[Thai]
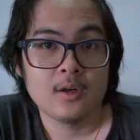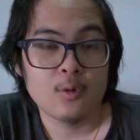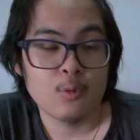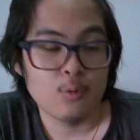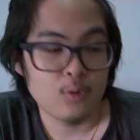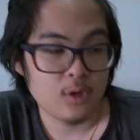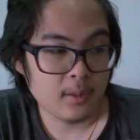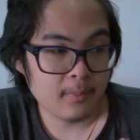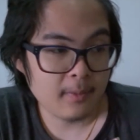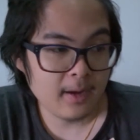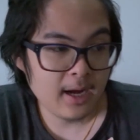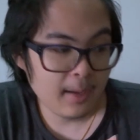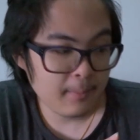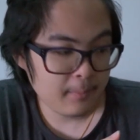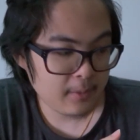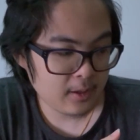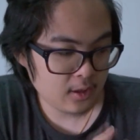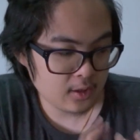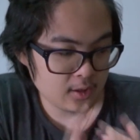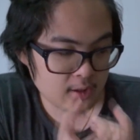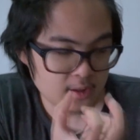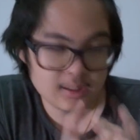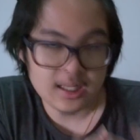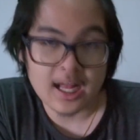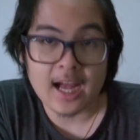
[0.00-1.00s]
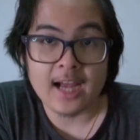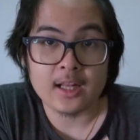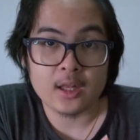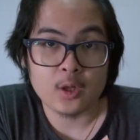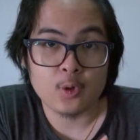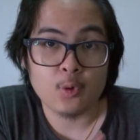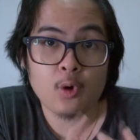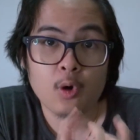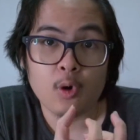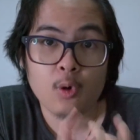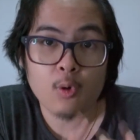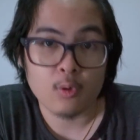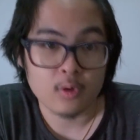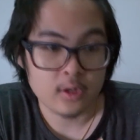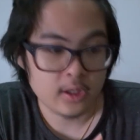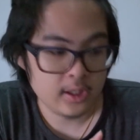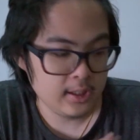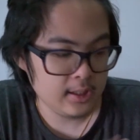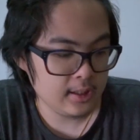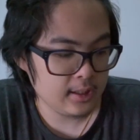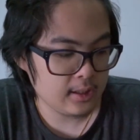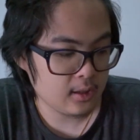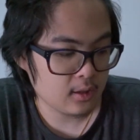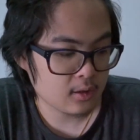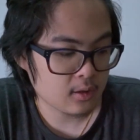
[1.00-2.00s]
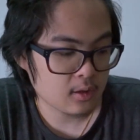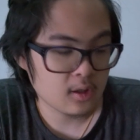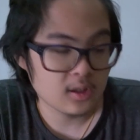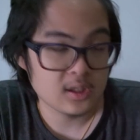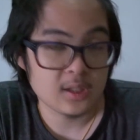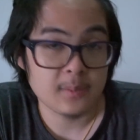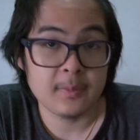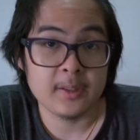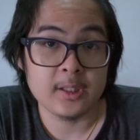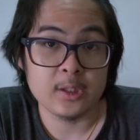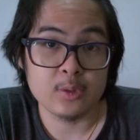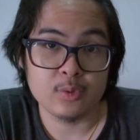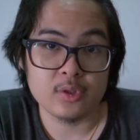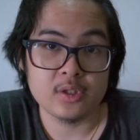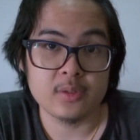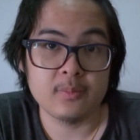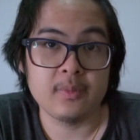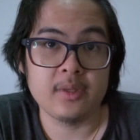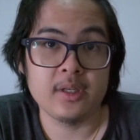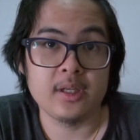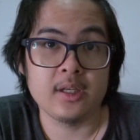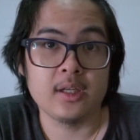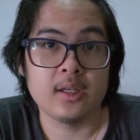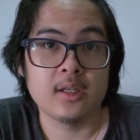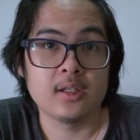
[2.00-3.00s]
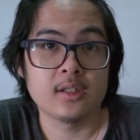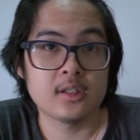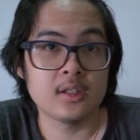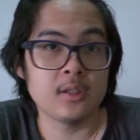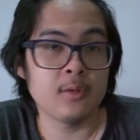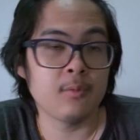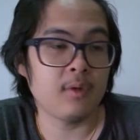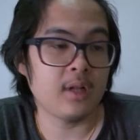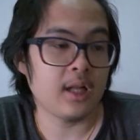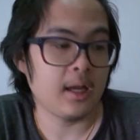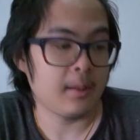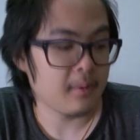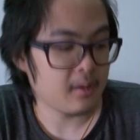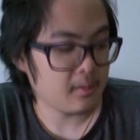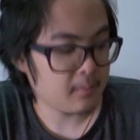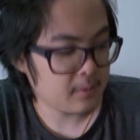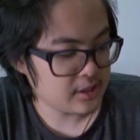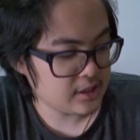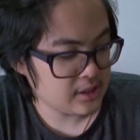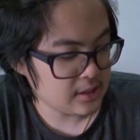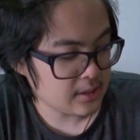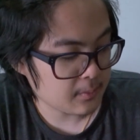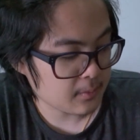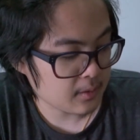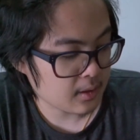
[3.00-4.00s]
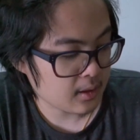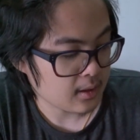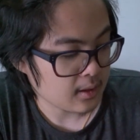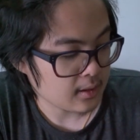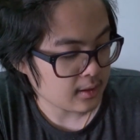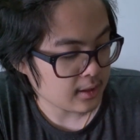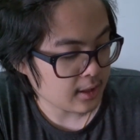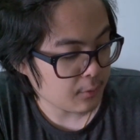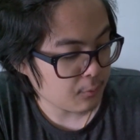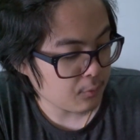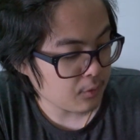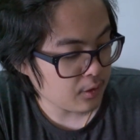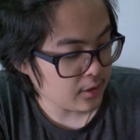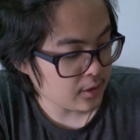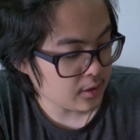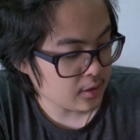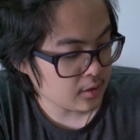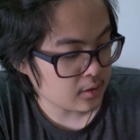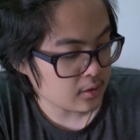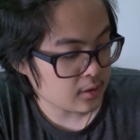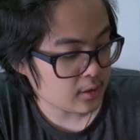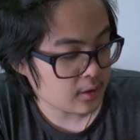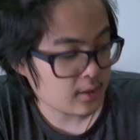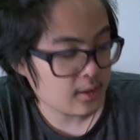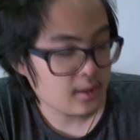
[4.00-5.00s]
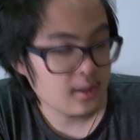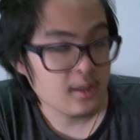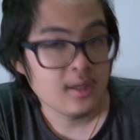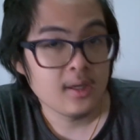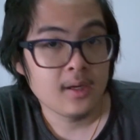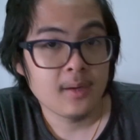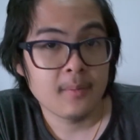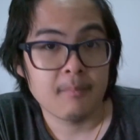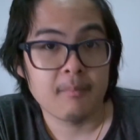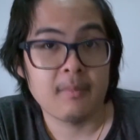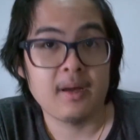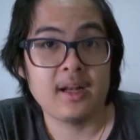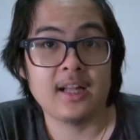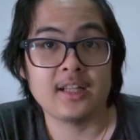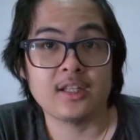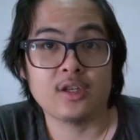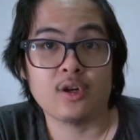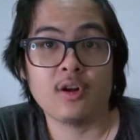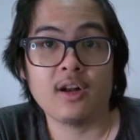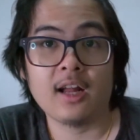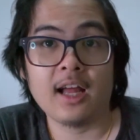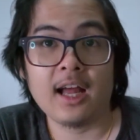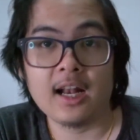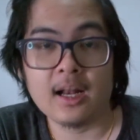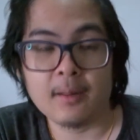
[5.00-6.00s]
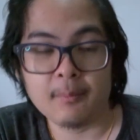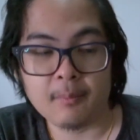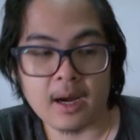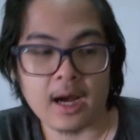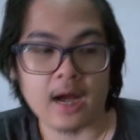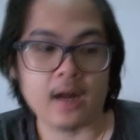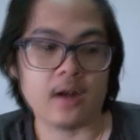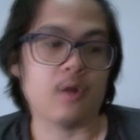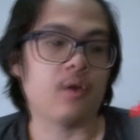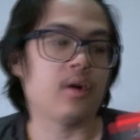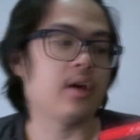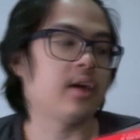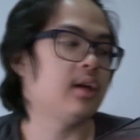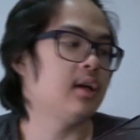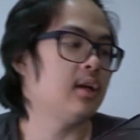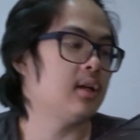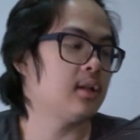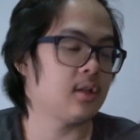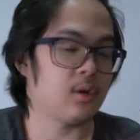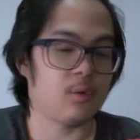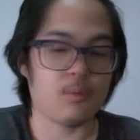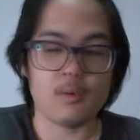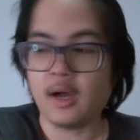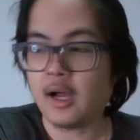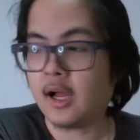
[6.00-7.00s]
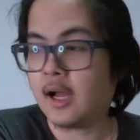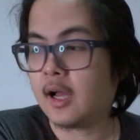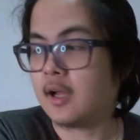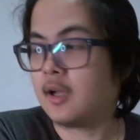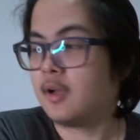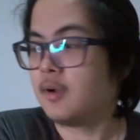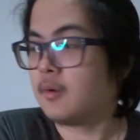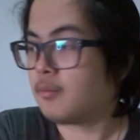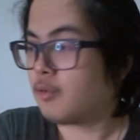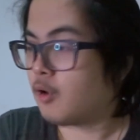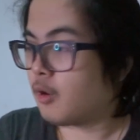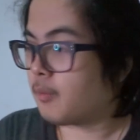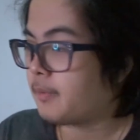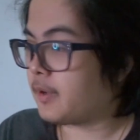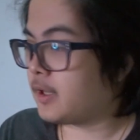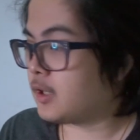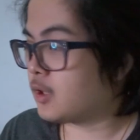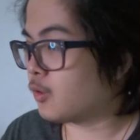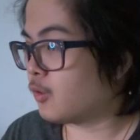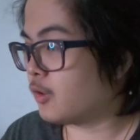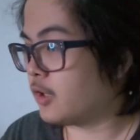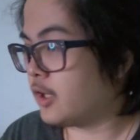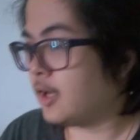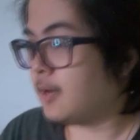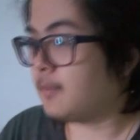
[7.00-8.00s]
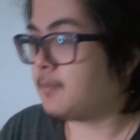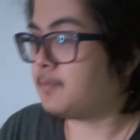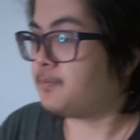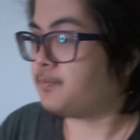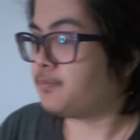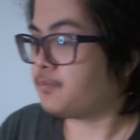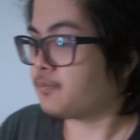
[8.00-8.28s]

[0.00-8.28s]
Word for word: คุณภาพมันก็จะตายตัวคงที่แล้วก็จะเป็น USB ซึ่งเวลามันไปเสียบกับไดเวอร์อย่างอื่นเนี่ย มันอาจจะค่อนข้างลำบากหน่อย แต่ว่าพอเป็นตัวเนี้ย